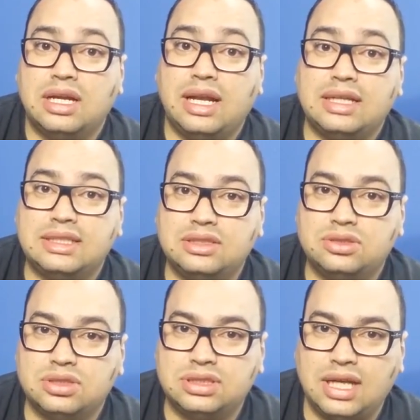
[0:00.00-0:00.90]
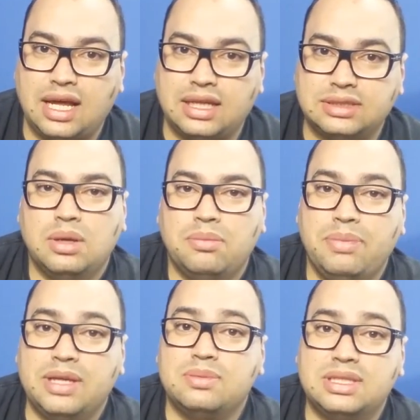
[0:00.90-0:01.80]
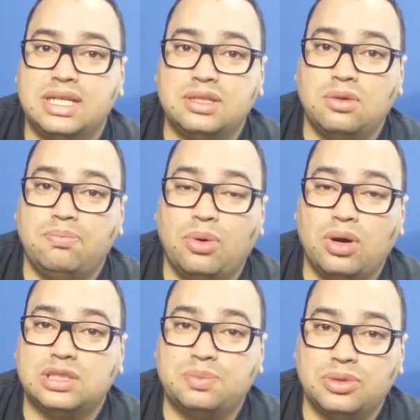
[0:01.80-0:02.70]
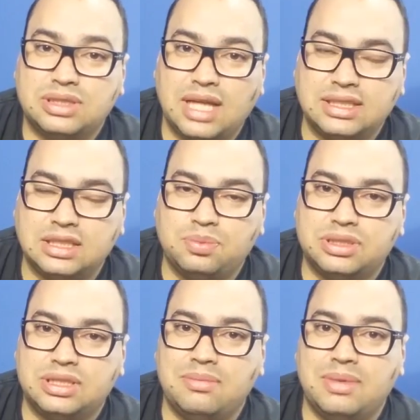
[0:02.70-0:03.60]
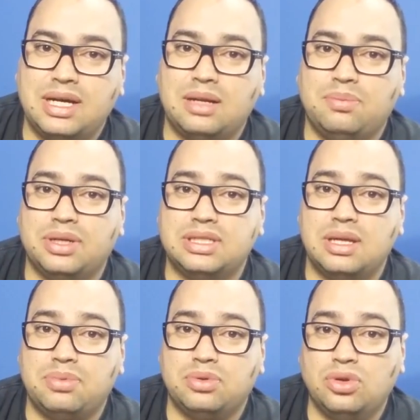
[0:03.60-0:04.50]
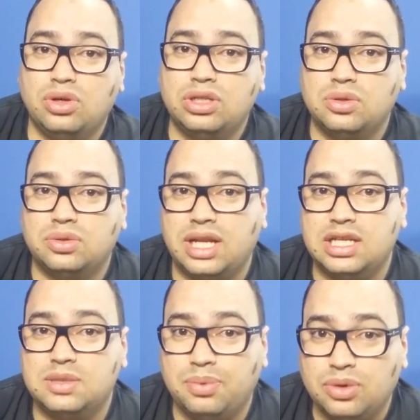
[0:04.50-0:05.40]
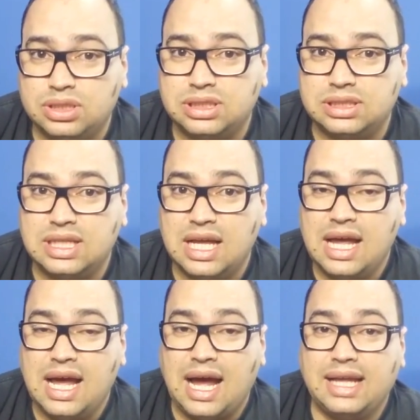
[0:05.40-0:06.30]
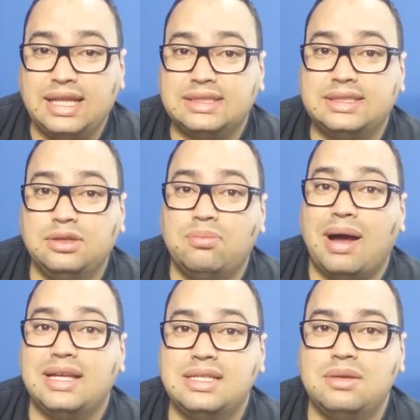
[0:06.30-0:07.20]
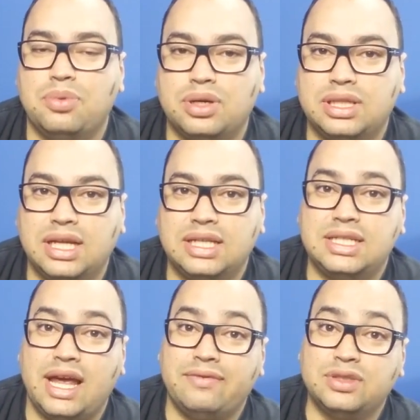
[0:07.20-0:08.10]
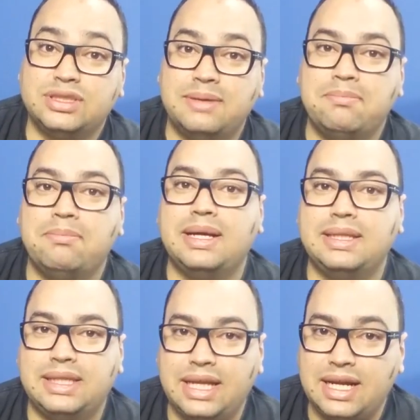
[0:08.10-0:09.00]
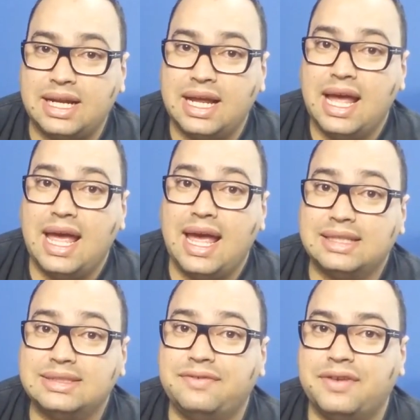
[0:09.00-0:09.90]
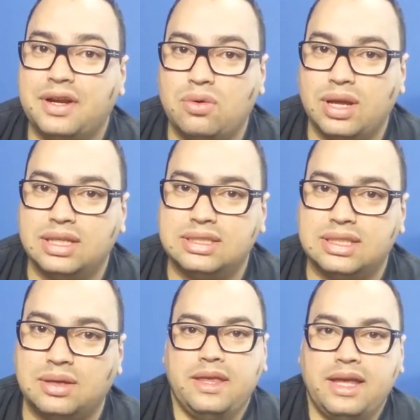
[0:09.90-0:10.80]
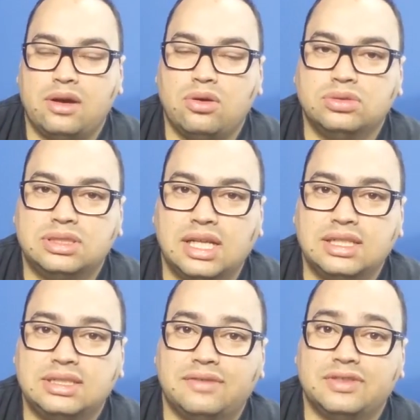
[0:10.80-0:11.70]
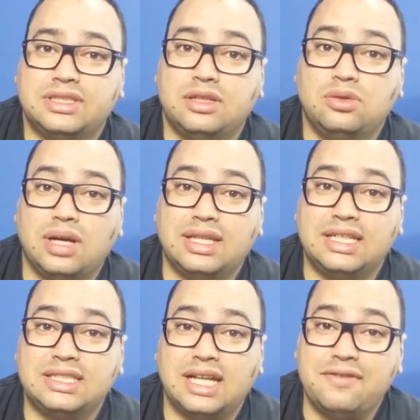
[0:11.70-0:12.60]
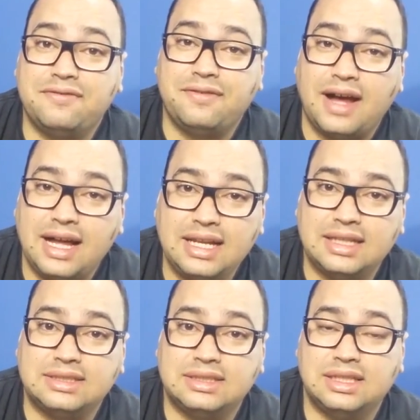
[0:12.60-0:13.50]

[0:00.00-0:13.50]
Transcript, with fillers: nas redes sociais. Mesmo que sejam poucas postagens por semana, por exemplo, dois ou três posts, ainda assim o mais importante é você manter essa frequência e a constância é você nunca deixar falhas